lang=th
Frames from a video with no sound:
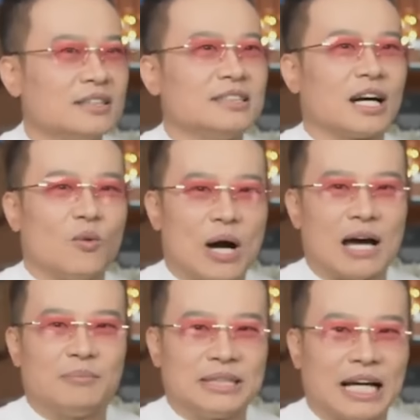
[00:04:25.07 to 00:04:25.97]
จักรวา
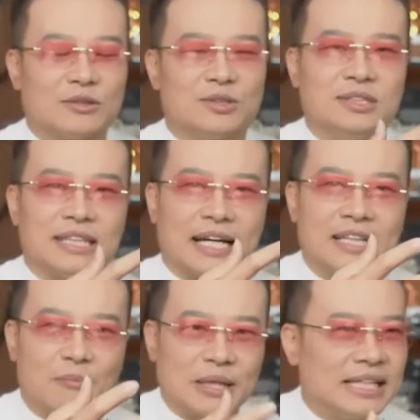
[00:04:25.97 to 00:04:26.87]
ลพระเจ้าสื่อสาร
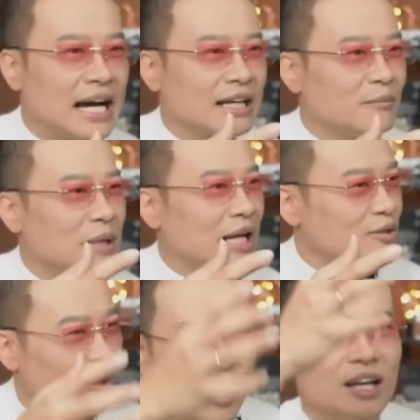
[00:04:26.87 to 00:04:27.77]
ทางปัญญากับมาเรา
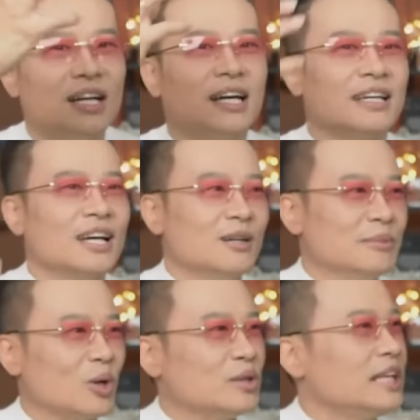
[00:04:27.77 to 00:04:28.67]
ตลอดเลย
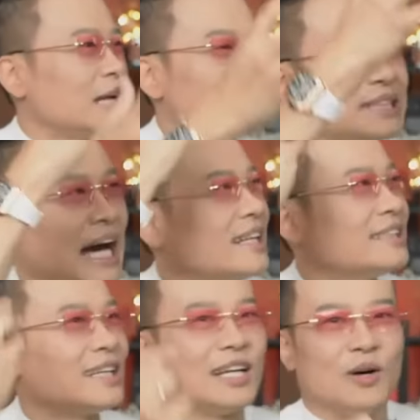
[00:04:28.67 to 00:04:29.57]
มีคนที่รับสารได้
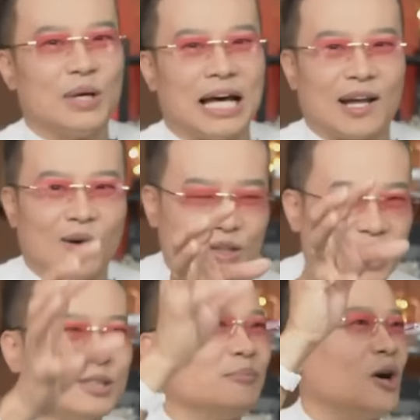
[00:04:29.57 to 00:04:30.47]
ตลอดเวลา แล้วเขาก็
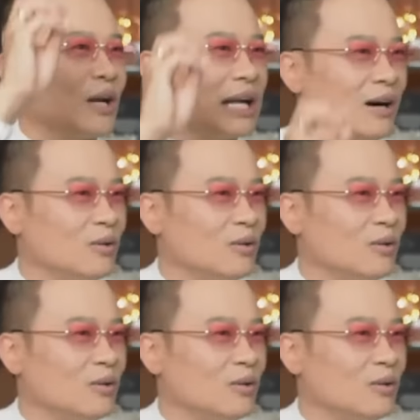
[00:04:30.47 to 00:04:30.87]
จะบอกเรา